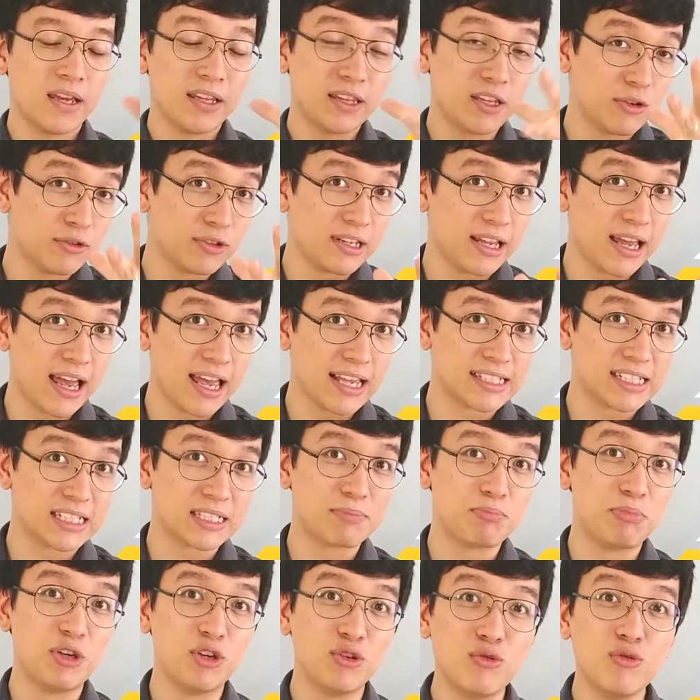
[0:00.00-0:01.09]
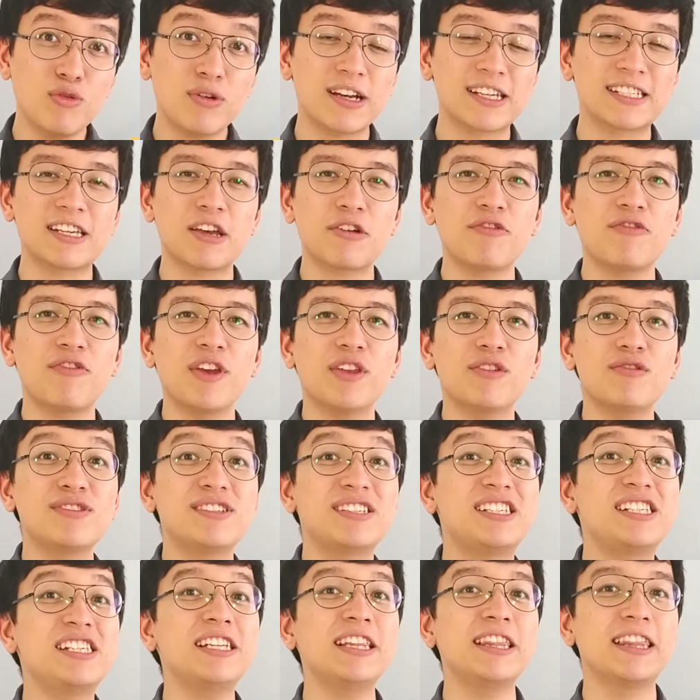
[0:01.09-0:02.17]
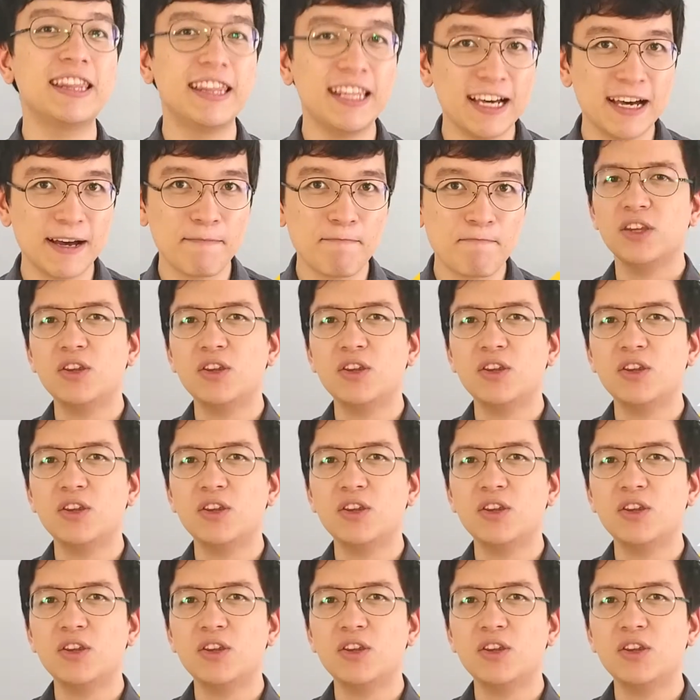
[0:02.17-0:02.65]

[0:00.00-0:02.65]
Então, essas perucas eram feitas de lã.